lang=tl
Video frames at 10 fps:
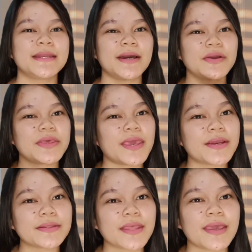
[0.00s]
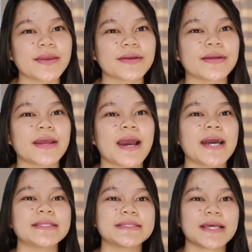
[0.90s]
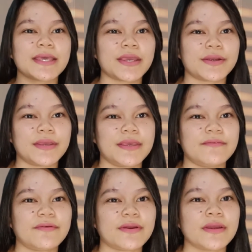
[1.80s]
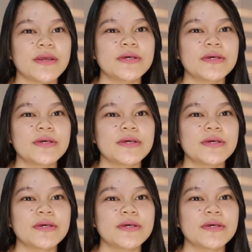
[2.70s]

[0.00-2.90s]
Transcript: ng caretaker at sa caregiver.